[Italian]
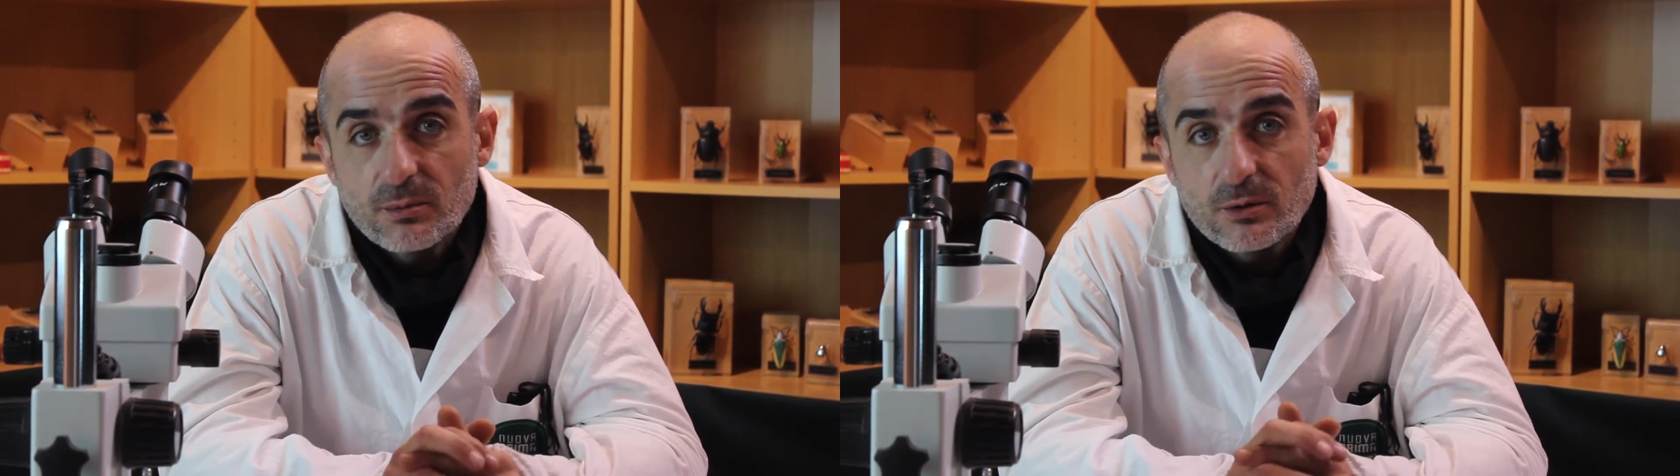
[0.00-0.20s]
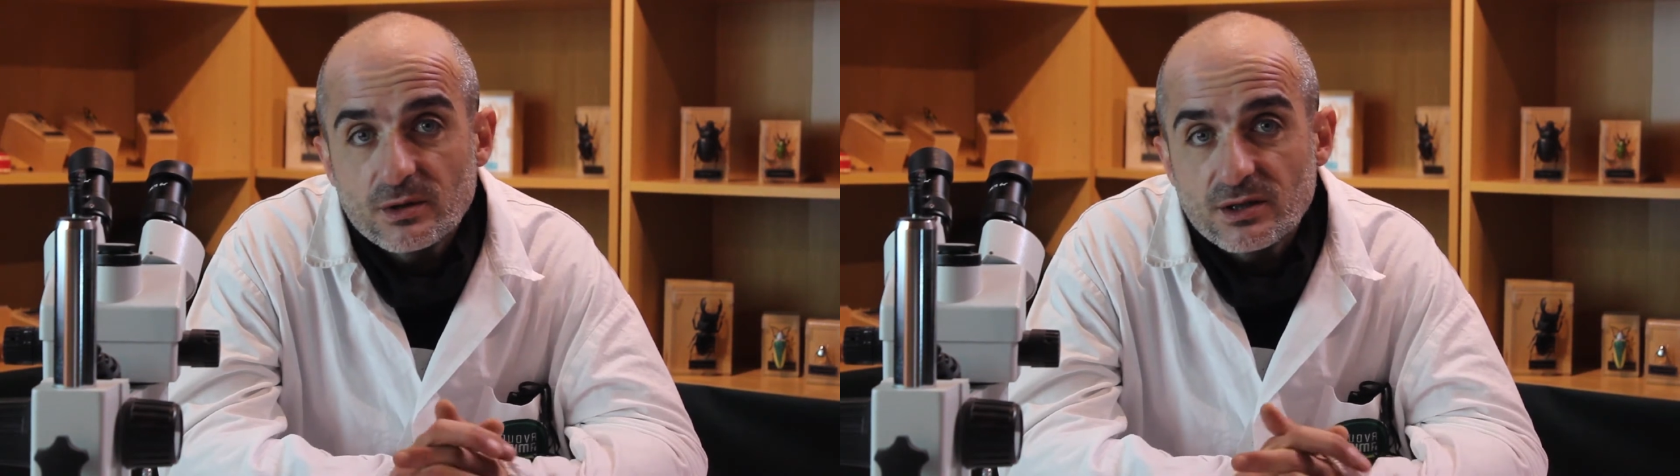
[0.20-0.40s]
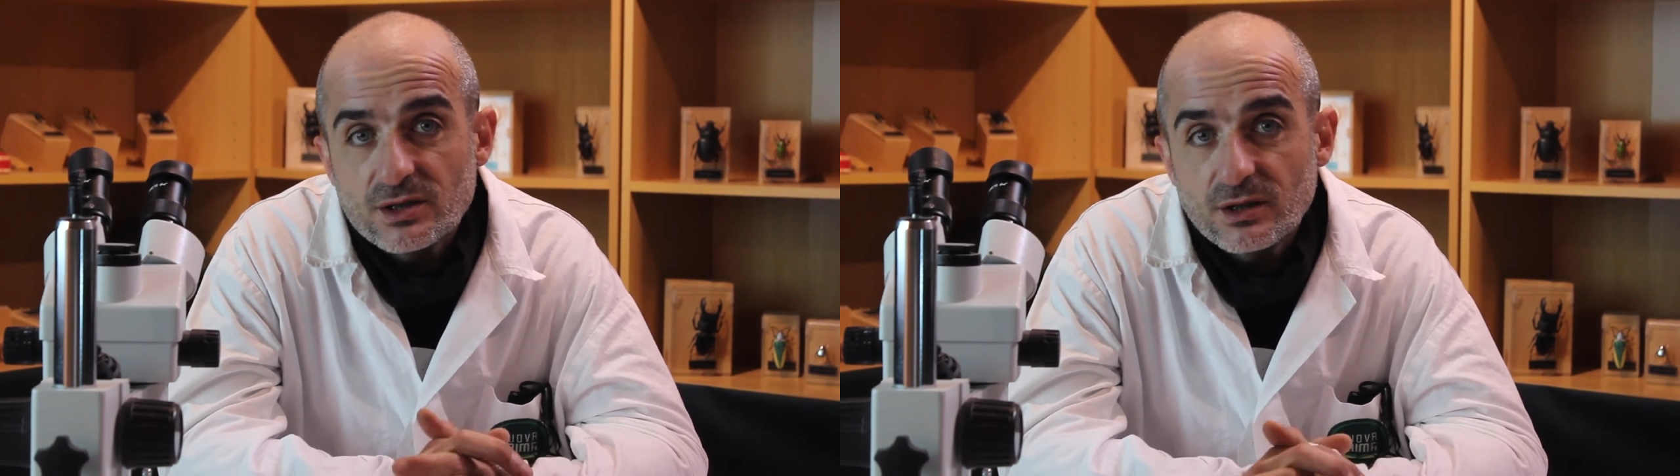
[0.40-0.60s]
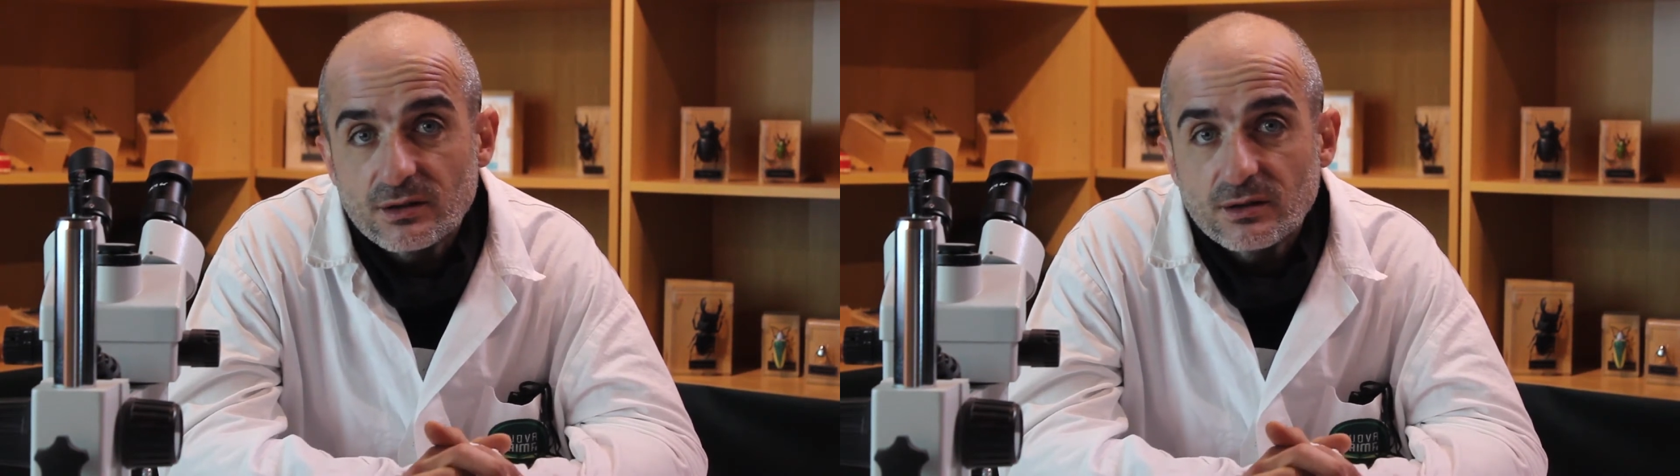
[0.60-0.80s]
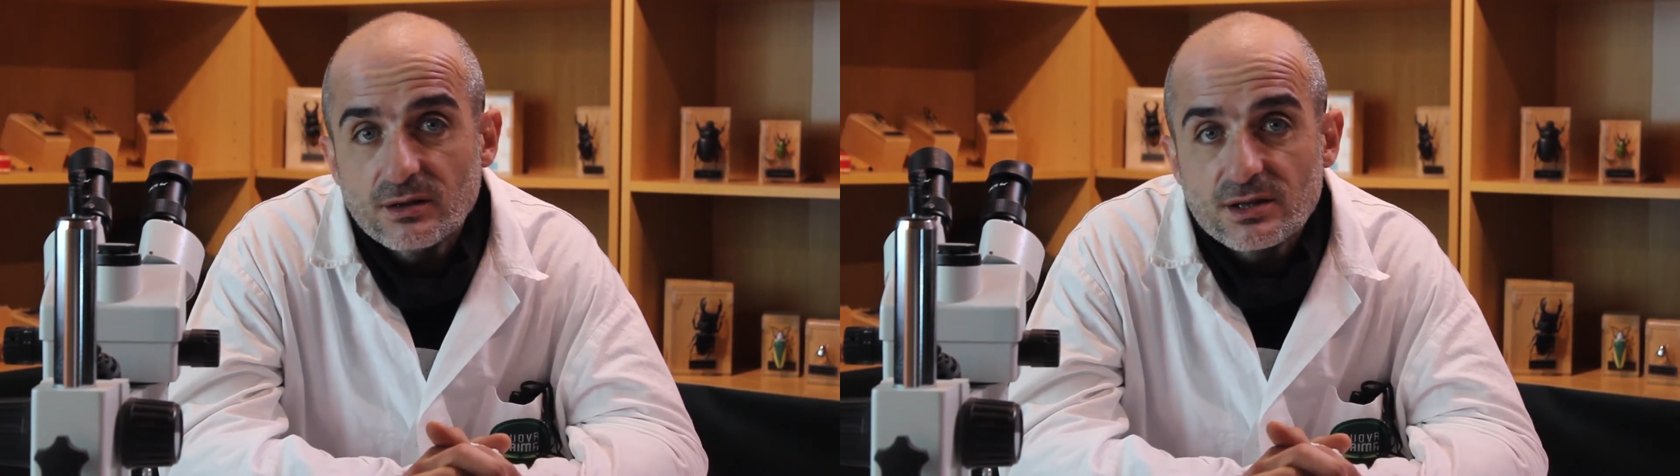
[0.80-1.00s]
per questi
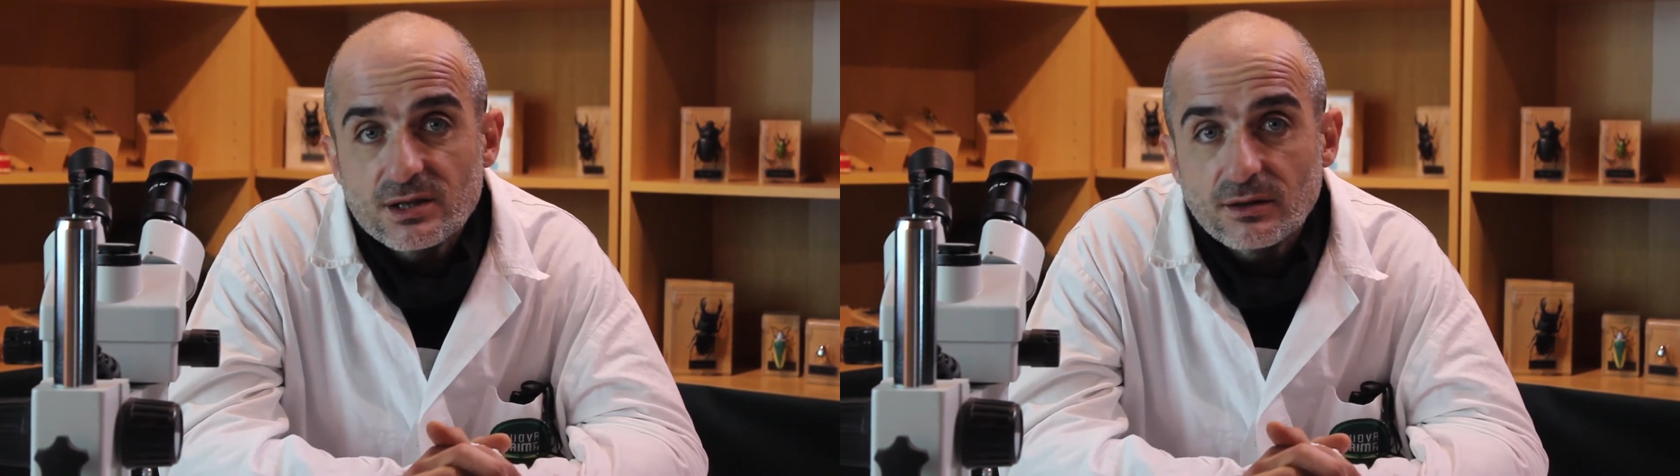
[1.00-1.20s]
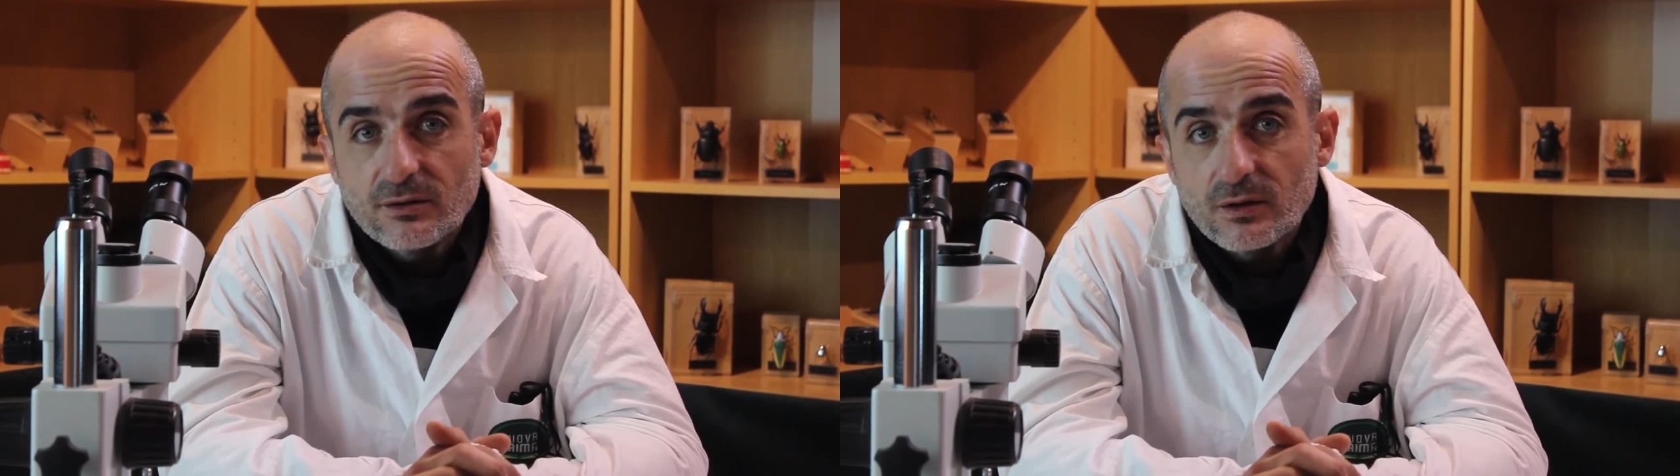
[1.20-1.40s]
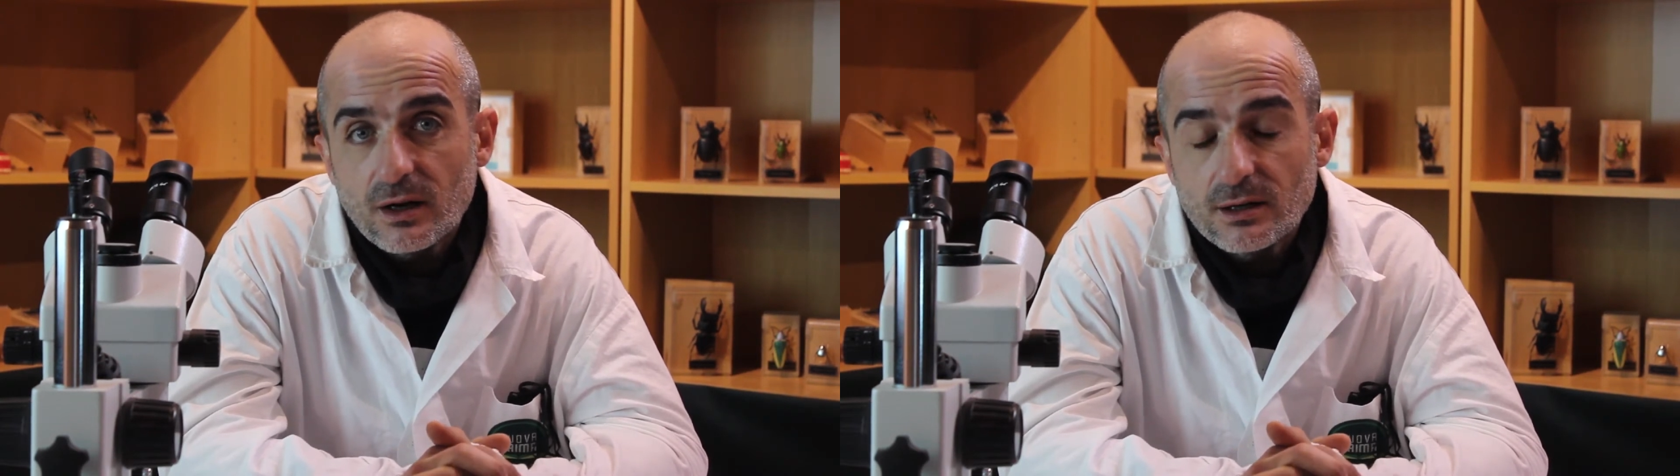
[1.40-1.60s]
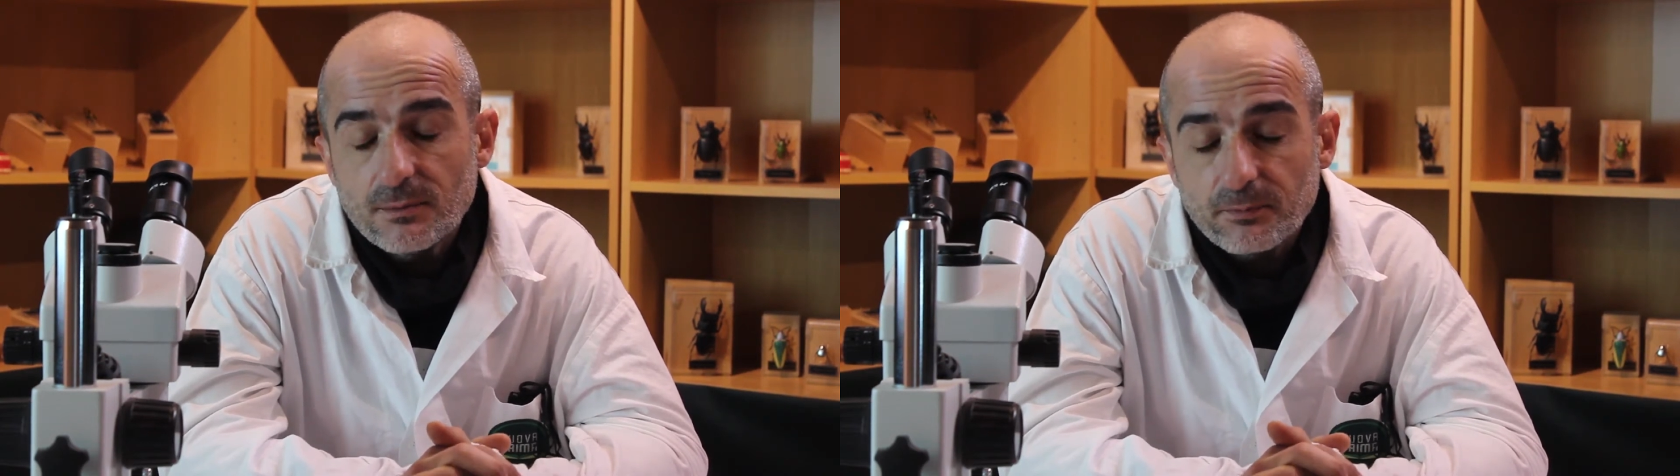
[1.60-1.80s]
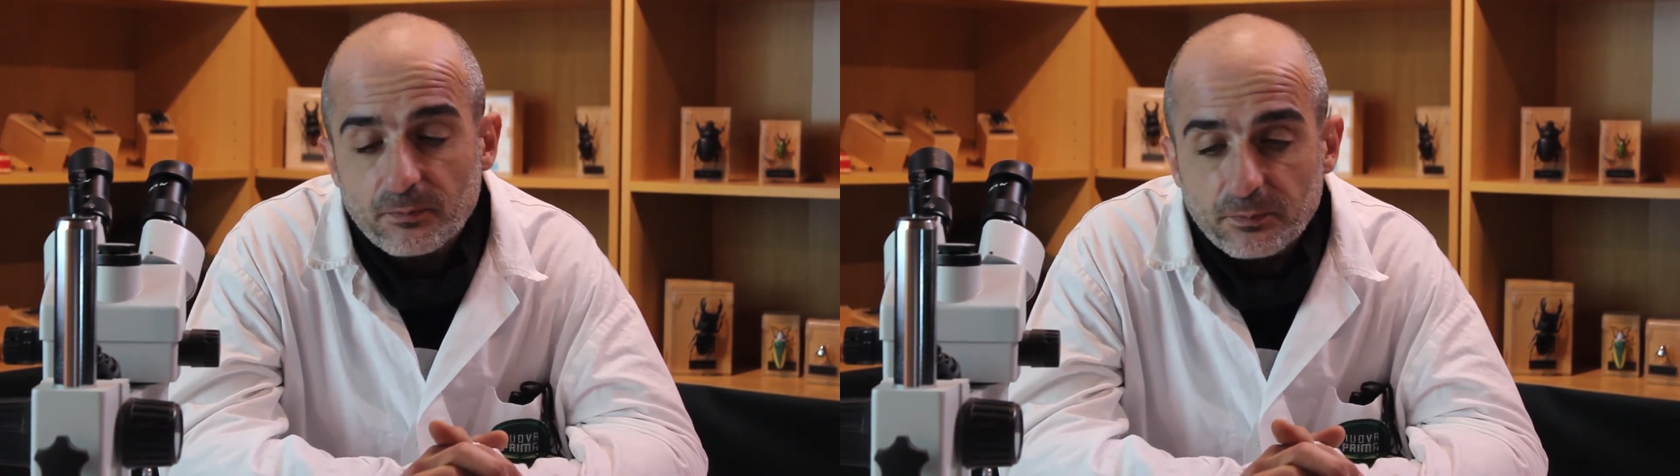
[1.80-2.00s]
insetti di sandfly